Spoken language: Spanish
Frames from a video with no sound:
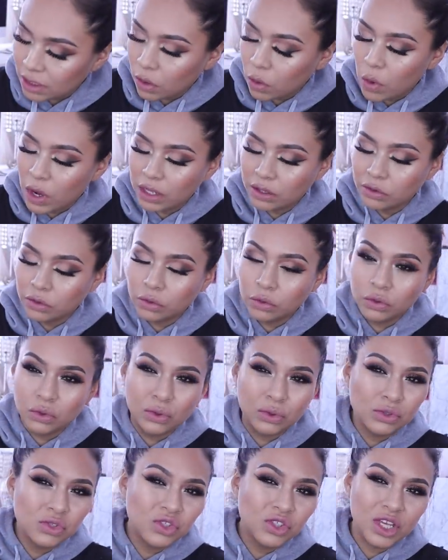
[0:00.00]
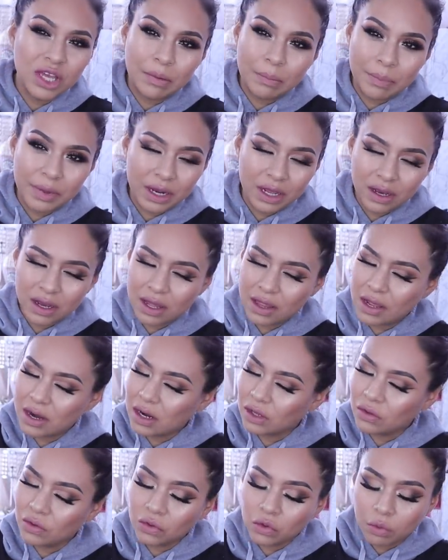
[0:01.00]
en cuando, no siempre. A cada
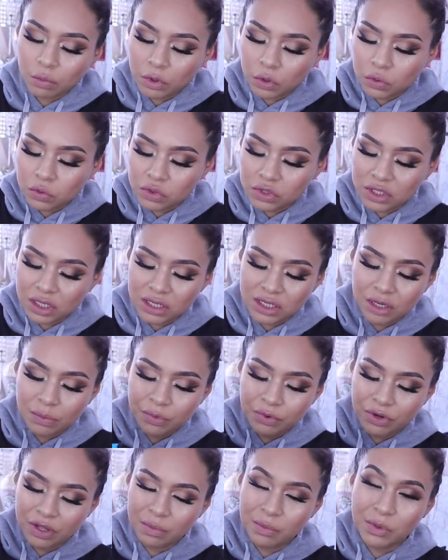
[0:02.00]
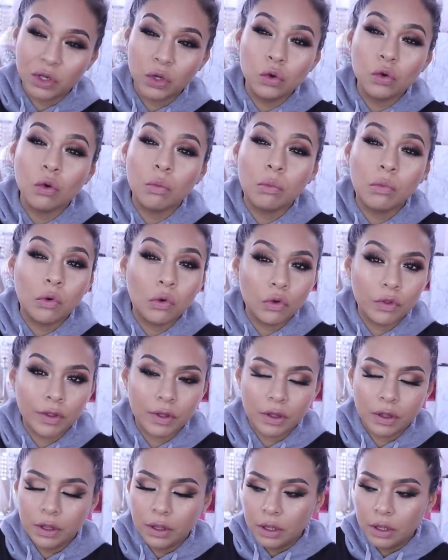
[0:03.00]
rato no me gusta ya porque me incomoda.